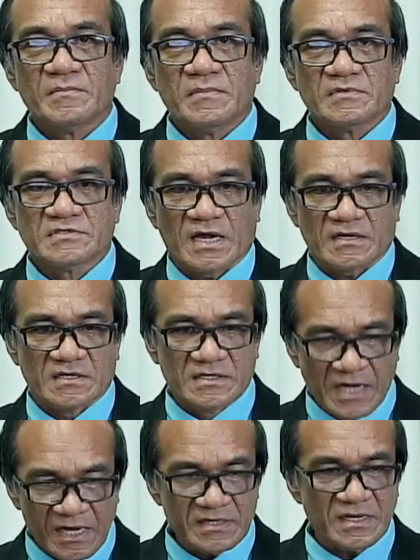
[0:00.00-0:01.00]

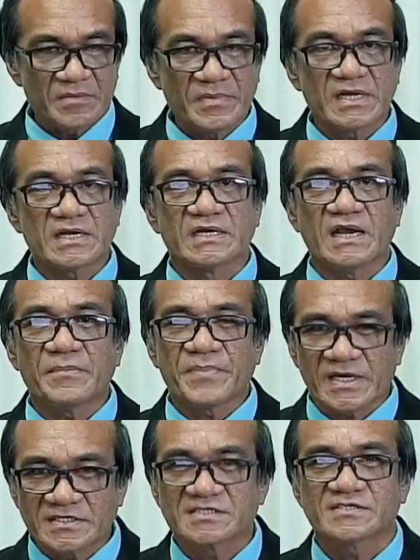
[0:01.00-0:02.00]
daghan ang mga
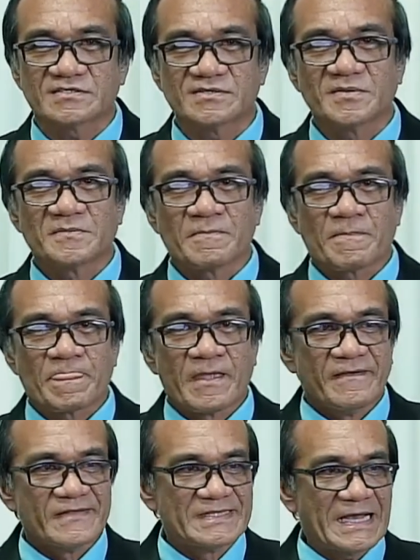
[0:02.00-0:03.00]
naglapas
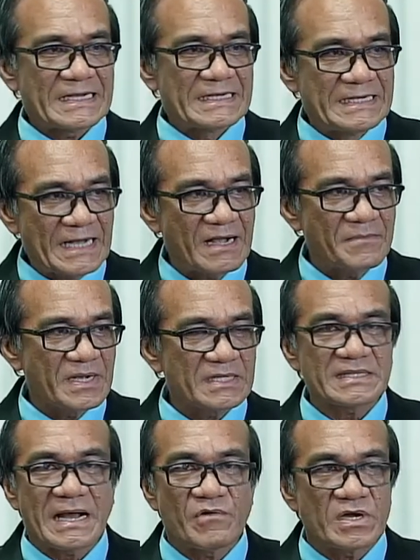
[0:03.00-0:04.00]
Daghang mga
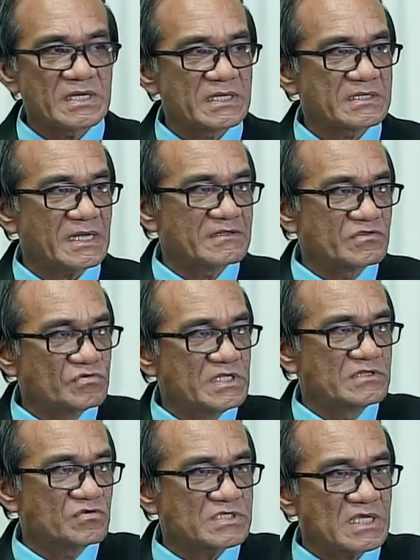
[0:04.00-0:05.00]
tao ang nagkadto
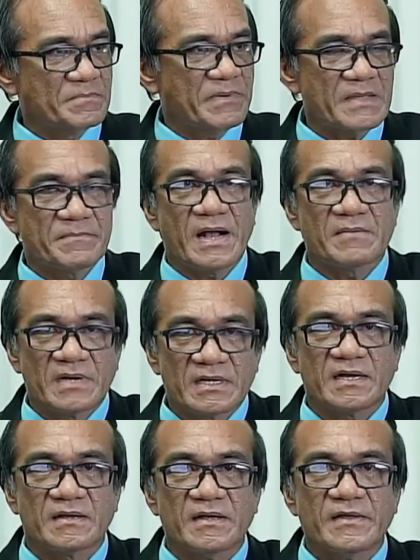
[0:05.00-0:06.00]
dito sa iba-ibang mga
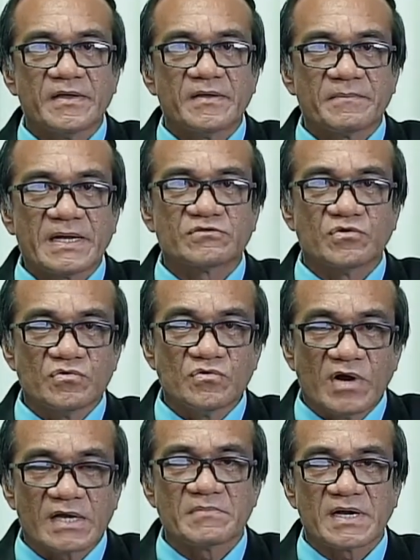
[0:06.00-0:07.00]

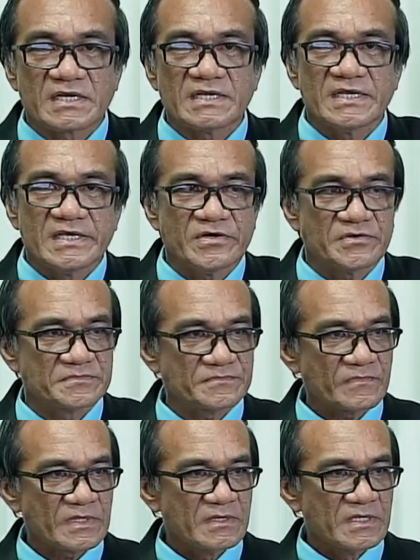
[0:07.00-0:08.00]
pagtuluhan, mga relihiyon.
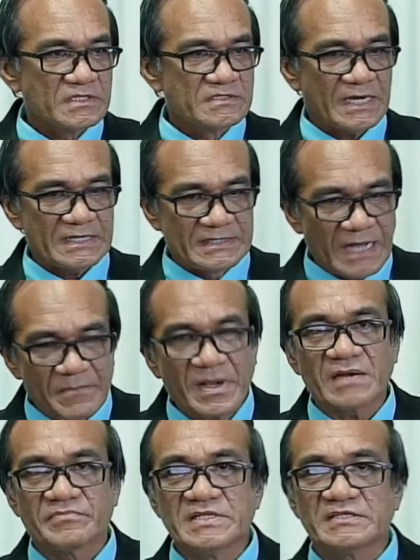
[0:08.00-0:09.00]
Daghang mga
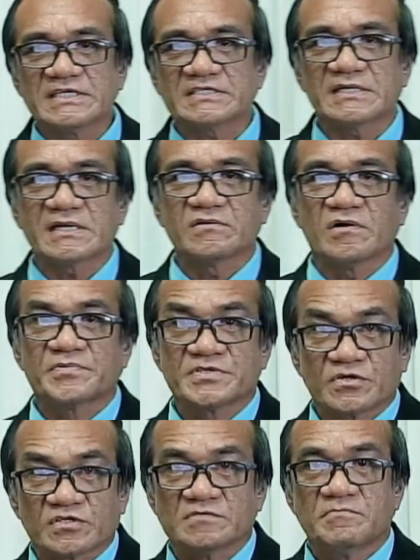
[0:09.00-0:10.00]
Adventista
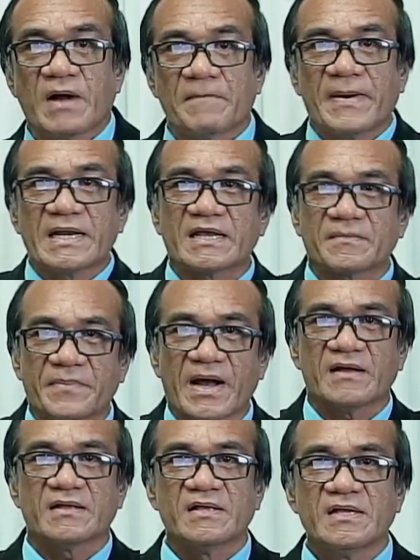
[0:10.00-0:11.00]
nag-offshoots, mabalik
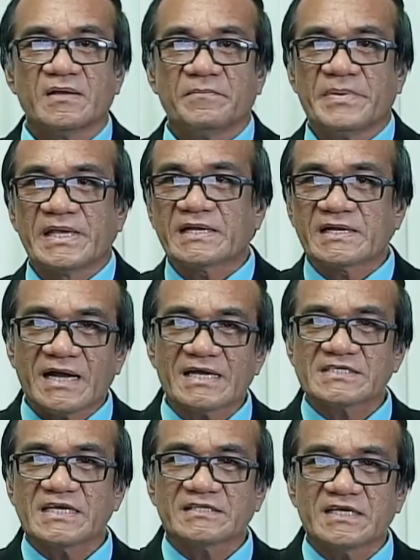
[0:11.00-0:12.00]
pa because
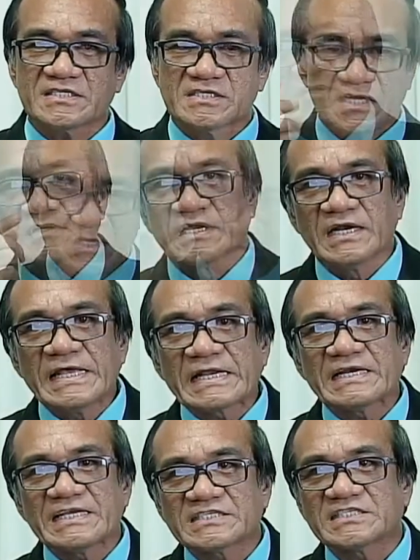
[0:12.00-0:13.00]
it is
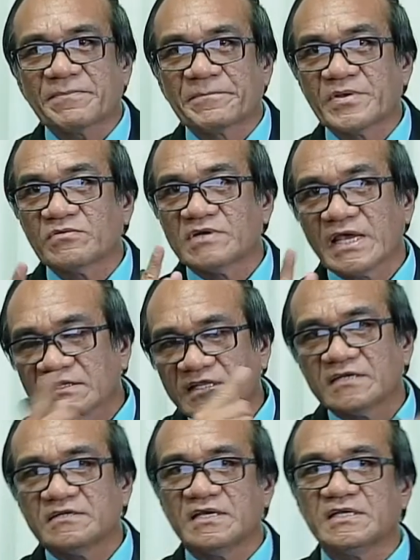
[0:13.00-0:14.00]
clearly
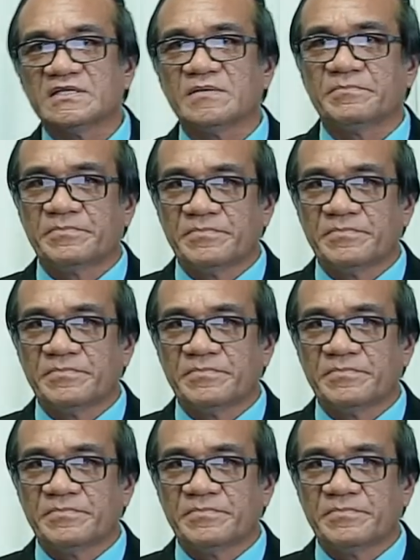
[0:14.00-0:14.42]
stipulated in the